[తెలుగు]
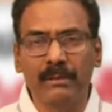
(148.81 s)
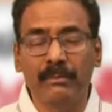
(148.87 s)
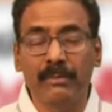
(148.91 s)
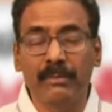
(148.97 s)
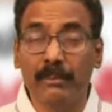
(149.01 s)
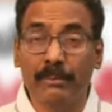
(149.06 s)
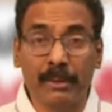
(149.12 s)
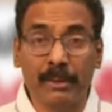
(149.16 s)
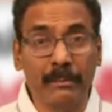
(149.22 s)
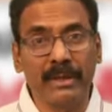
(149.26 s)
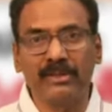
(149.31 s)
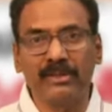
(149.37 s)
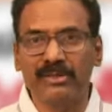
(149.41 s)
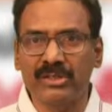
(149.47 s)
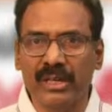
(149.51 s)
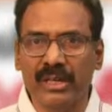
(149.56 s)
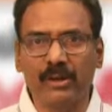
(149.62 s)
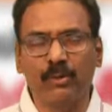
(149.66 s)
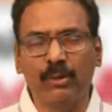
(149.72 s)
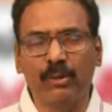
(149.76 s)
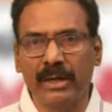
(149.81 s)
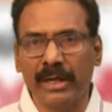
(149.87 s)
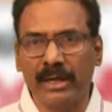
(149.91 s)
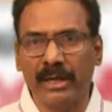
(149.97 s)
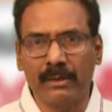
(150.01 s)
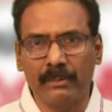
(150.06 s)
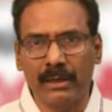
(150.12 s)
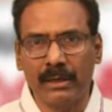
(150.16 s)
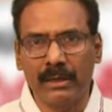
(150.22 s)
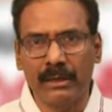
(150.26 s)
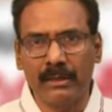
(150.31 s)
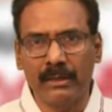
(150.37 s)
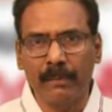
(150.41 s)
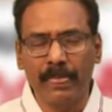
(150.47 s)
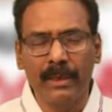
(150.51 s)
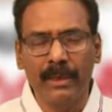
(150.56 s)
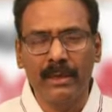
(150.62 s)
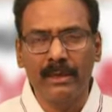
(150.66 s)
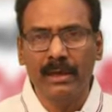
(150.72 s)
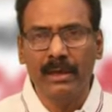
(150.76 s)
మరి ప్రమాదం జరగకుండా అన్నమాట
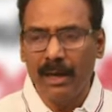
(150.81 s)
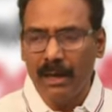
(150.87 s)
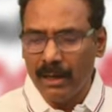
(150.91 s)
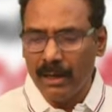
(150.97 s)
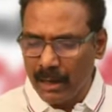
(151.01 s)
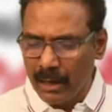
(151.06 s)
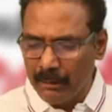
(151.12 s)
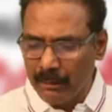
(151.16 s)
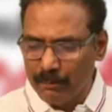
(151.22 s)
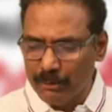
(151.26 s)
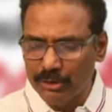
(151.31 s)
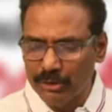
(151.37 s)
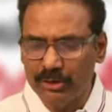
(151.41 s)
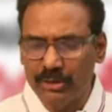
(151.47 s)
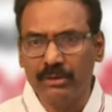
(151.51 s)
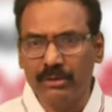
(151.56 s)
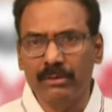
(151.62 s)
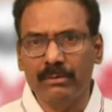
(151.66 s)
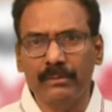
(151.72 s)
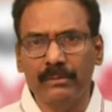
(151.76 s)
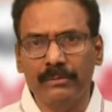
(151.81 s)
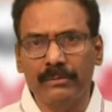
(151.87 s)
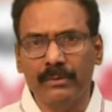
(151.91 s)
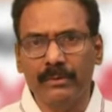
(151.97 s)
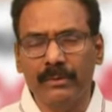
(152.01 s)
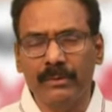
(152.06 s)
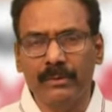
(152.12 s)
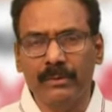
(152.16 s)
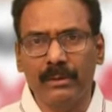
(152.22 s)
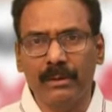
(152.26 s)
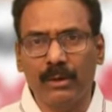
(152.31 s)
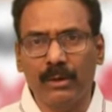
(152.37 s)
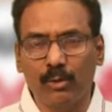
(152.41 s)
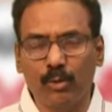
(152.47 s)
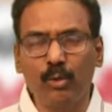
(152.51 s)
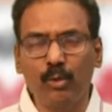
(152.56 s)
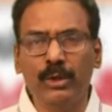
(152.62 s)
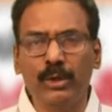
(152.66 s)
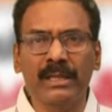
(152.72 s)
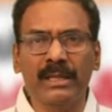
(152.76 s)
ఆ మొత్తం
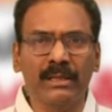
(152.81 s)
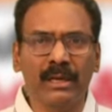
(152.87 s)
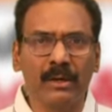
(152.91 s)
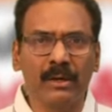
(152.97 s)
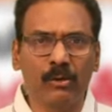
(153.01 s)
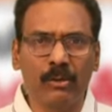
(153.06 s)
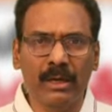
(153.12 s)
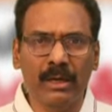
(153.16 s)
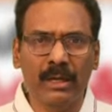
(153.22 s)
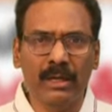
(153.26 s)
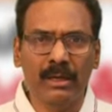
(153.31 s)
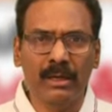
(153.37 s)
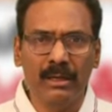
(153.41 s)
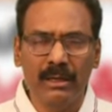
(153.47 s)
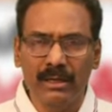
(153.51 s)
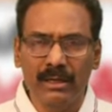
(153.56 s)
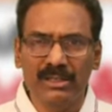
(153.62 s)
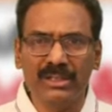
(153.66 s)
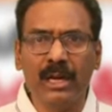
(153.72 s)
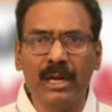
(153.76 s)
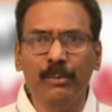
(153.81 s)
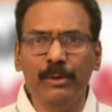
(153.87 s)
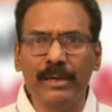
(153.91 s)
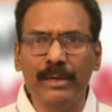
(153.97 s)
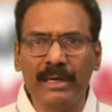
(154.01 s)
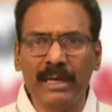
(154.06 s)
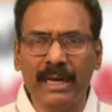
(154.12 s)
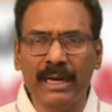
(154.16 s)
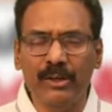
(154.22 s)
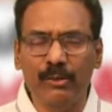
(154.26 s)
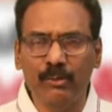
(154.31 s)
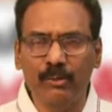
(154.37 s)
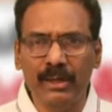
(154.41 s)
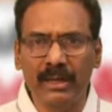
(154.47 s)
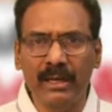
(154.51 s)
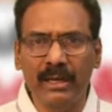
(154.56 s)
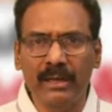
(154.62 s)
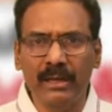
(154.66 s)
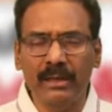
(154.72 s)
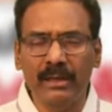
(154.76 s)
రూట్ అంతా కూడా షాపులు ఇట్లాంటివి
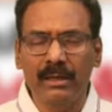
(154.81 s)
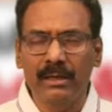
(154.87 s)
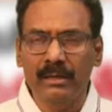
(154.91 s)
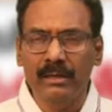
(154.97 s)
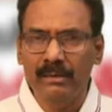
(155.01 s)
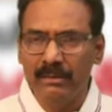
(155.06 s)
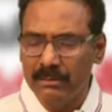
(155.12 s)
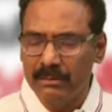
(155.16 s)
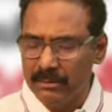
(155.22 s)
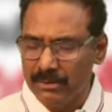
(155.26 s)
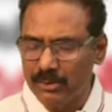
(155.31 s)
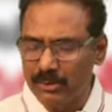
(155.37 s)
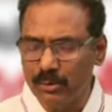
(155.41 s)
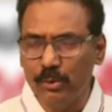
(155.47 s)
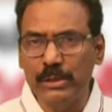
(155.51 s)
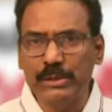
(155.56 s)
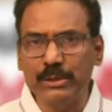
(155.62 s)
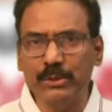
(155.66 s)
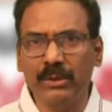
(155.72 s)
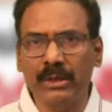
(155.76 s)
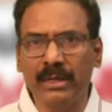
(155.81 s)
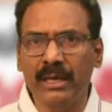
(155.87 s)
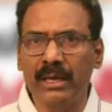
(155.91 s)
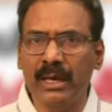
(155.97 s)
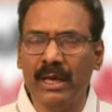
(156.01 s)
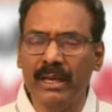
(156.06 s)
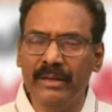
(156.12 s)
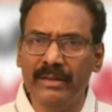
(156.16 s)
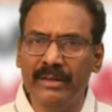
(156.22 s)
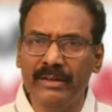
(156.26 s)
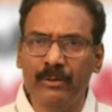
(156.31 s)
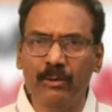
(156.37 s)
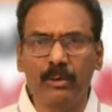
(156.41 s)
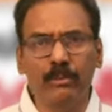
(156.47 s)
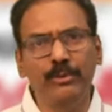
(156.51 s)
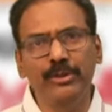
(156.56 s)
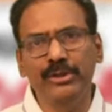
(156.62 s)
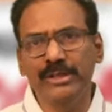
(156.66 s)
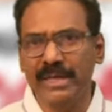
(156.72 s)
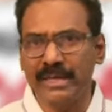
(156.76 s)
ఉంటే స్కూల్స్ ఉంటే అన్నింటినీ కూడా
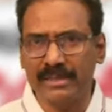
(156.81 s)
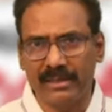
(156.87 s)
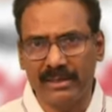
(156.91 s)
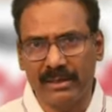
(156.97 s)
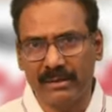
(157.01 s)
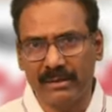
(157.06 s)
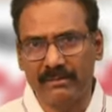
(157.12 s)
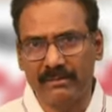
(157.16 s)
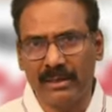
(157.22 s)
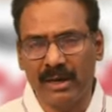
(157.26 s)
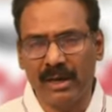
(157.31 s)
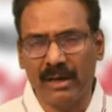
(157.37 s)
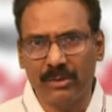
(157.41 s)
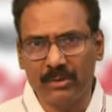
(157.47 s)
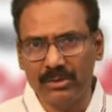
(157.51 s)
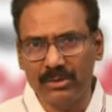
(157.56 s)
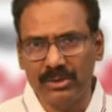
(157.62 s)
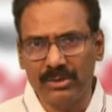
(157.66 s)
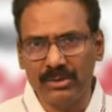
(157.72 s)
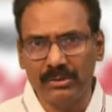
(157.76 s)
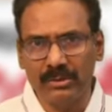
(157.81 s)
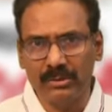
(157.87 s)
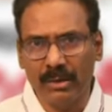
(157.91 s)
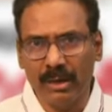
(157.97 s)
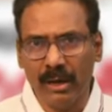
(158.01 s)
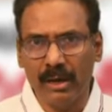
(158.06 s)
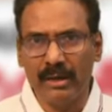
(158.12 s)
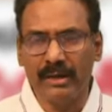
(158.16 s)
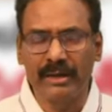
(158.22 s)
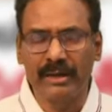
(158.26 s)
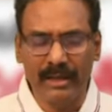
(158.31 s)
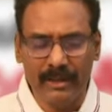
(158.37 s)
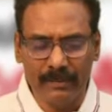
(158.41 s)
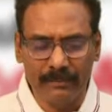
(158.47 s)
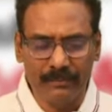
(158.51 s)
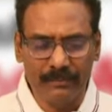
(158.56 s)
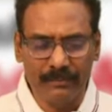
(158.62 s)
ముయించేస్తున్నారు ఆ రోజు హాలిడే